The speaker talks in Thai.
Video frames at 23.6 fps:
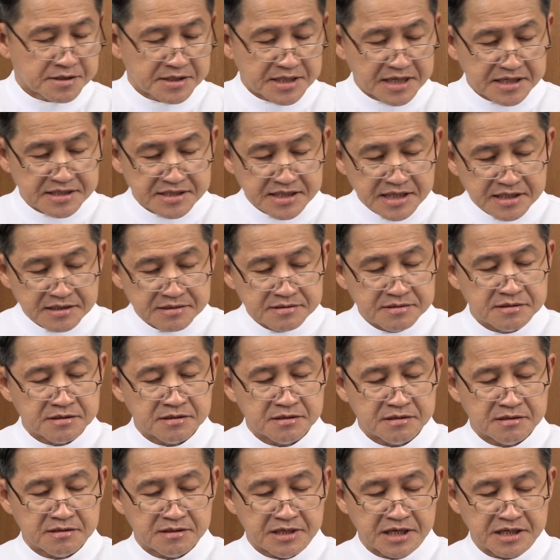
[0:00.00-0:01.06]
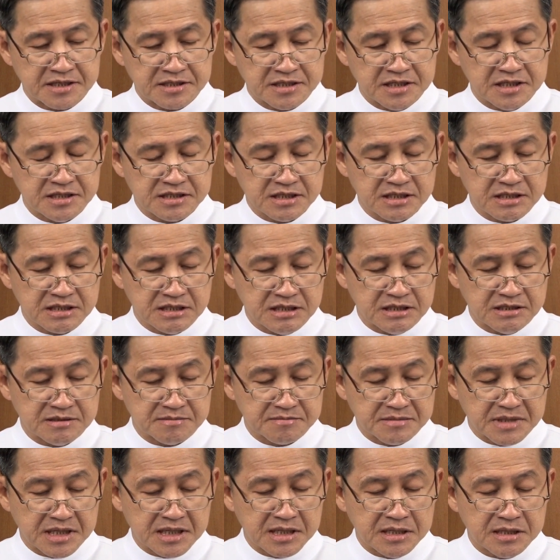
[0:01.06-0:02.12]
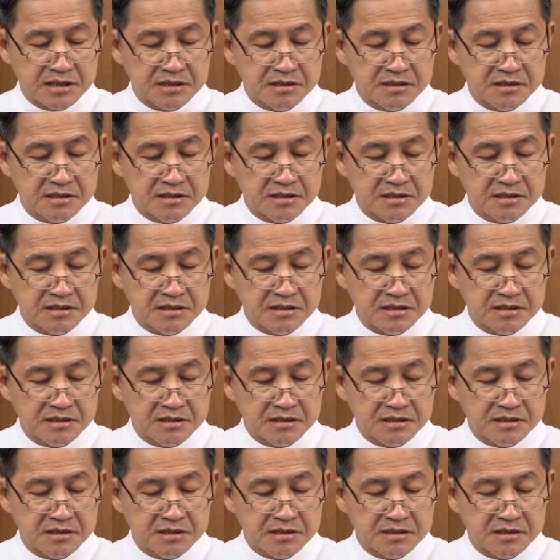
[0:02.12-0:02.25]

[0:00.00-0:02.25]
ดังนั้นเด็กที่จะเกิดมา